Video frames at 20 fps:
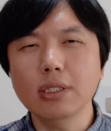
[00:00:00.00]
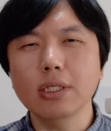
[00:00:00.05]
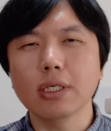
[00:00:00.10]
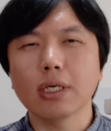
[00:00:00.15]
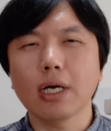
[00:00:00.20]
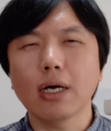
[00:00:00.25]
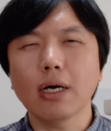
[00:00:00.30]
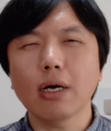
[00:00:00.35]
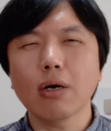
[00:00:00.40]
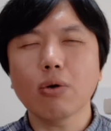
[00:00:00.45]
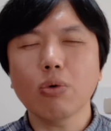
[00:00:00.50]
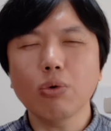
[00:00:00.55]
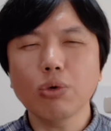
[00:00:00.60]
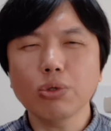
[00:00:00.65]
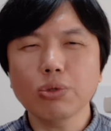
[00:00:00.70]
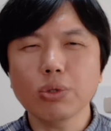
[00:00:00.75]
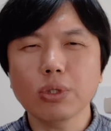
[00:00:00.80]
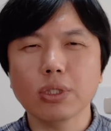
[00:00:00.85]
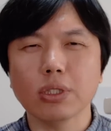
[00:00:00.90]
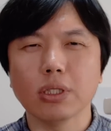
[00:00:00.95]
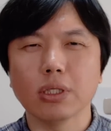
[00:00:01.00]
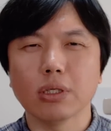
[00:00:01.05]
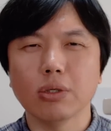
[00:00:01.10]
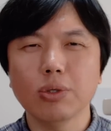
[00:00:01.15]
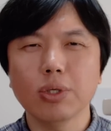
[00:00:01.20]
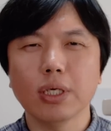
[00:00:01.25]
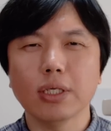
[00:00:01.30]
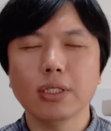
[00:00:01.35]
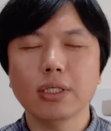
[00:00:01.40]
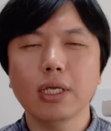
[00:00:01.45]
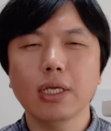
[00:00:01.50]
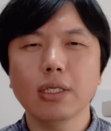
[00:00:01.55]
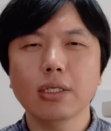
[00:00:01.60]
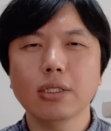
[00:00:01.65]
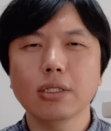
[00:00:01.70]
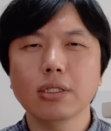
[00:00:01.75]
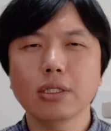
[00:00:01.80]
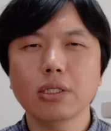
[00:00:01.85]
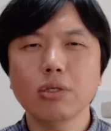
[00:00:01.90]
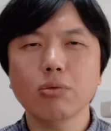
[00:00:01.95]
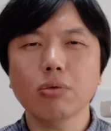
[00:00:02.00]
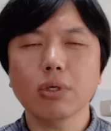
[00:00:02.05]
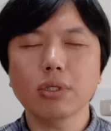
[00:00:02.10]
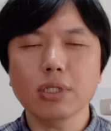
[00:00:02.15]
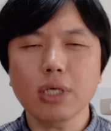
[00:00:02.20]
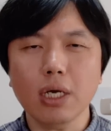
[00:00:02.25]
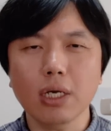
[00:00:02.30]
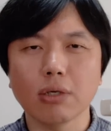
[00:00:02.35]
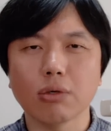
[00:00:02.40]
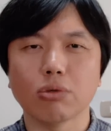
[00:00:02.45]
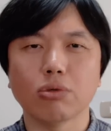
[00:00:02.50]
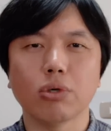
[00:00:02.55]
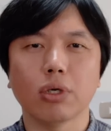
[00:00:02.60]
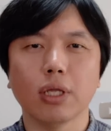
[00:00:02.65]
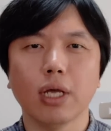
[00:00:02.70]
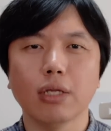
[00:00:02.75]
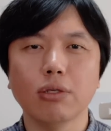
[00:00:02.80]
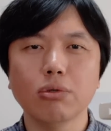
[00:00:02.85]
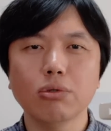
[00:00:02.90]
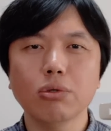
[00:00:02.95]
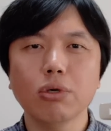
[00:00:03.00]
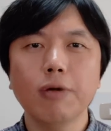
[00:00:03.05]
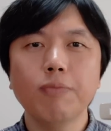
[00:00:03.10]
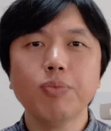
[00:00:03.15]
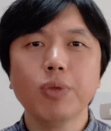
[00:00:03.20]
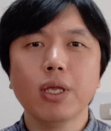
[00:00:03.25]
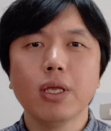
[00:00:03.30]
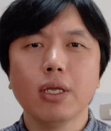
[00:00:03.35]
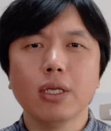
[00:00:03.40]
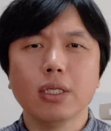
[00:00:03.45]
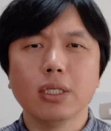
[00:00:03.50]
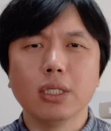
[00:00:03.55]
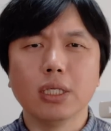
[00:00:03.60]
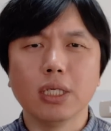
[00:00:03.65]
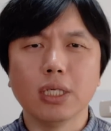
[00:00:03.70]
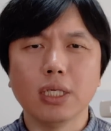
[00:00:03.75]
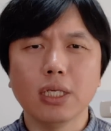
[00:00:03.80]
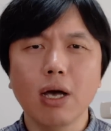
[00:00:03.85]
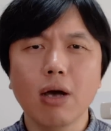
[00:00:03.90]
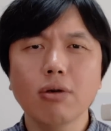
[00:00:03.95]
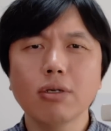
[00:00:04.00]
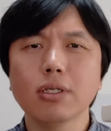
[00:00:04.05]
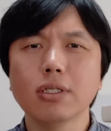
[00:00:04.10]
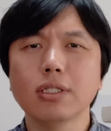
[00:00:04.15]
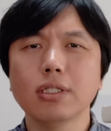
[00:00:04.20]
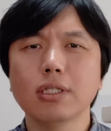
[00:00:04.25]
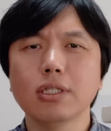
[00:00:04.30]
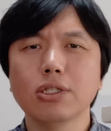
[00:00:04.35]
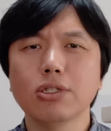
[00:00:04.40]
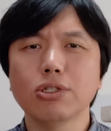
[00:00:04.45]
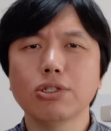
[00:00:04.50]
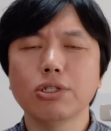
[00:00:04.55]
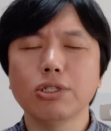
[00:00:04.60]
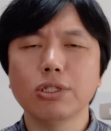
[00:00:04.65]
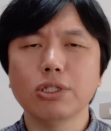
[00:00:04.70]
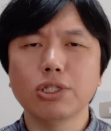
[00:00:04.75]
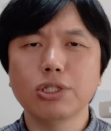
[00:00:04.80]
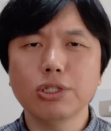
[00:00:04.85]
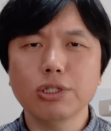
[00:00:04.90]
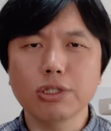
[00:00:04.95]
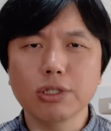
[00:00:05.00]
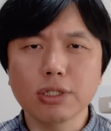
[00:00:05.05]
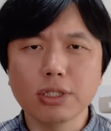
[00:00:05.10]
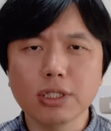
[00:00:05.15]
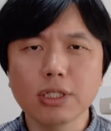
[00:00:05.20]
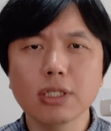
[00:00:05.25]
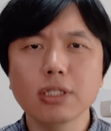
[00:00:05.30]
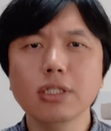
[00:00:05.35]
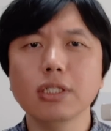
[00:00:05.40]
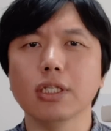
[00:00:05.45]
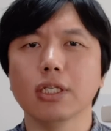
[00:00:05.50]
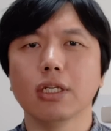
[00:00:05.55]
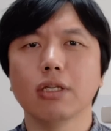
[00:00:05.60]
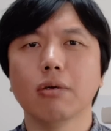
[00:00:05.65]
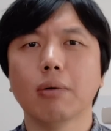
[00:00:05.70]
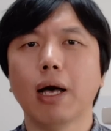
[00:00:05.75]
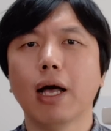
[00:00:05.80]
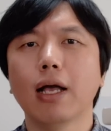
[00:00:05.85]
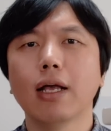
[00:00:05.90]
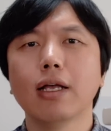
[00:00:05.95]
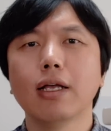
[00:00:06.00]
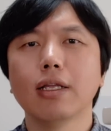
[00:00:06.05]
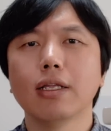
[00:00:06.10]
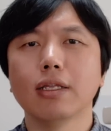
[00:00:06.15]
仅刚刚过去几个月，现在进入到这样一种状态，就是说，你要是支持经济，对吧？